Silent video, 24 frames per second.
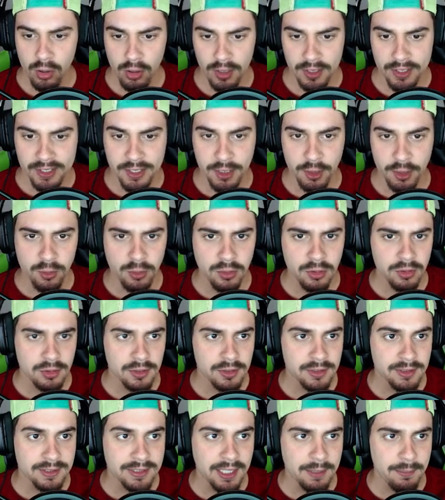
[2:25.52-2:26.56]
Kill,
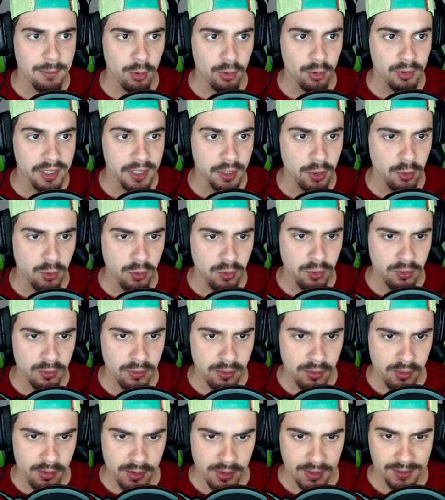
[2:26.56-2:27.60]
double kill,
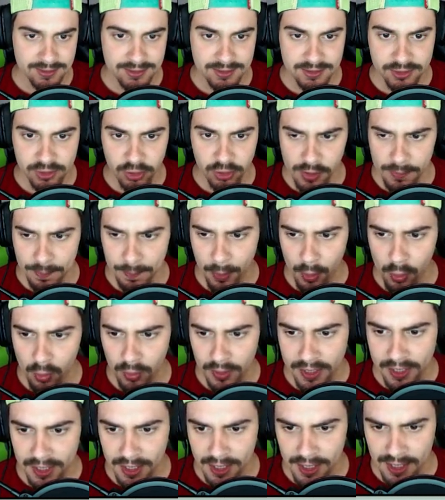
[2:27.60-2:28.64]
Triple
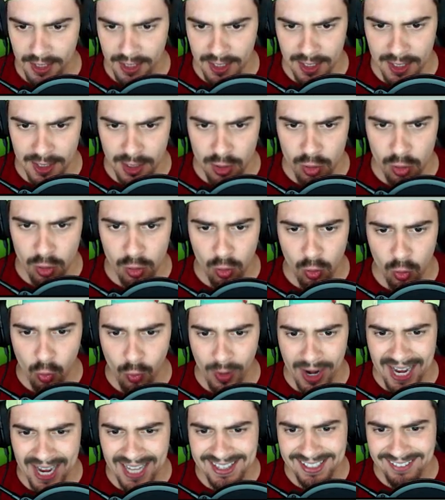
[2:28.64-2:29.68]
kill.
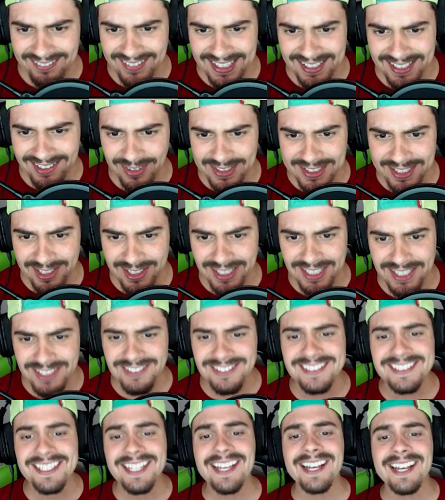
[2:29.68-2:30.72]
Quadra, vai, quadra kill.
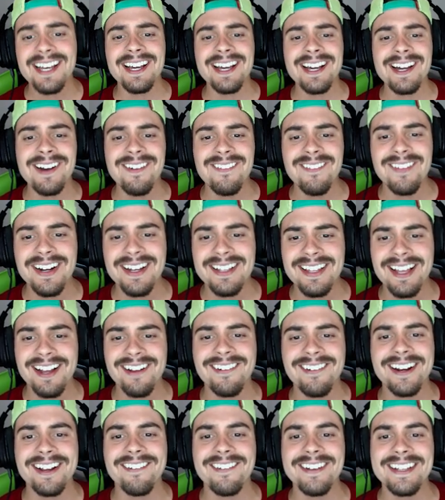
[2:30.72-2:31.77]
Não, mano.
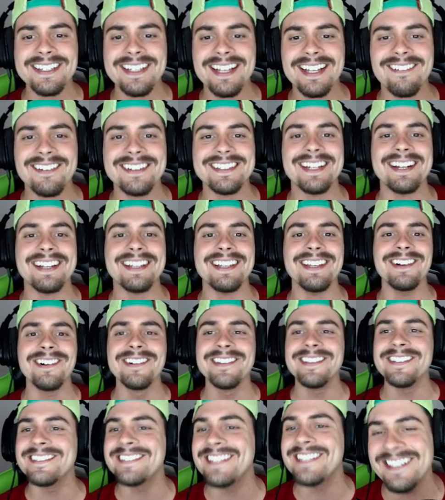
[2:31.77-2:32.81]
Agora que eu ia dar quadra kill.
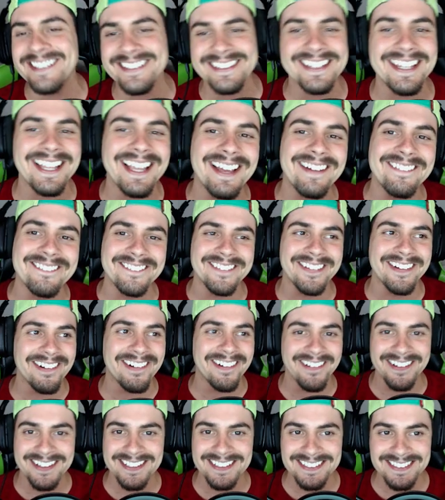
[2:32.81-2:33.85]
Não deu tempo.
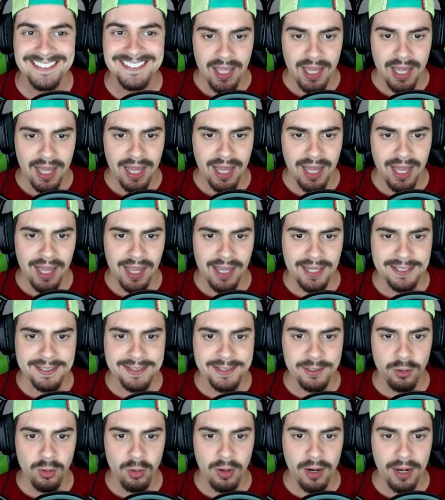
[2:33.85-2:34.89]
Ah,
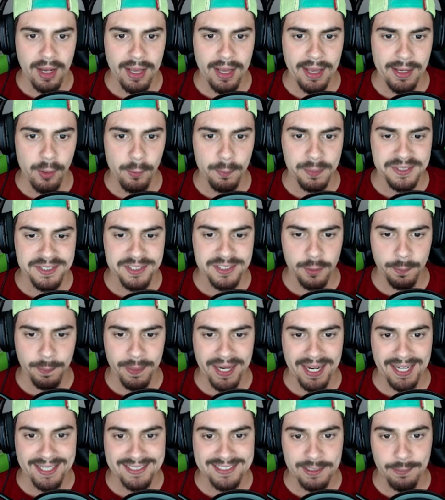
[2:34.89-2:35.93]
então eu preciso
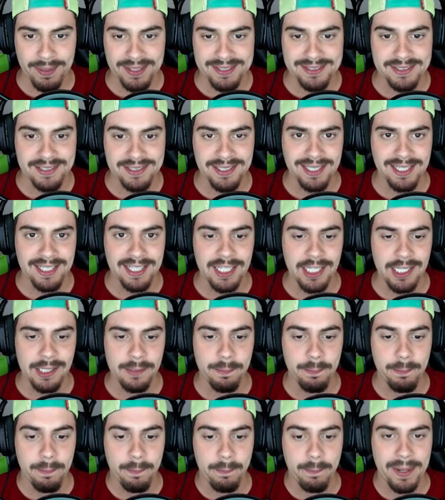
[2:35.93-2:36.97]
pegar essa massinha aqui
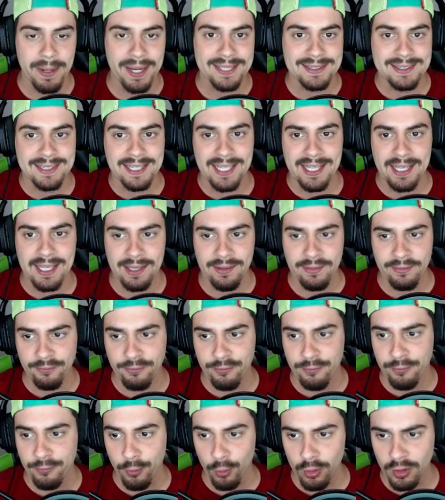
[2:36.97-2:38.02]
pra ter
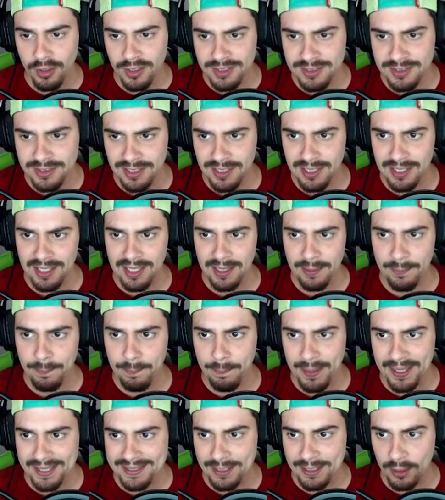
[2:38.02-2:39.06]
força
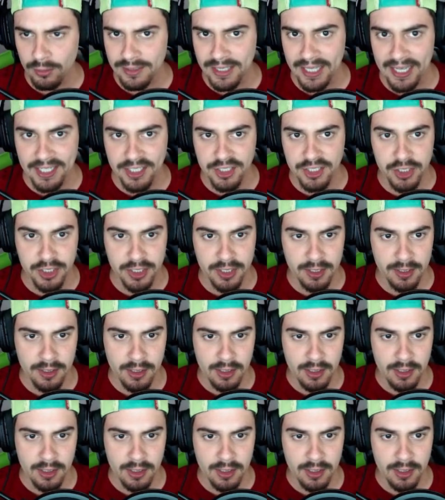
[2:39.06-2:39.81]
pra dar o dash.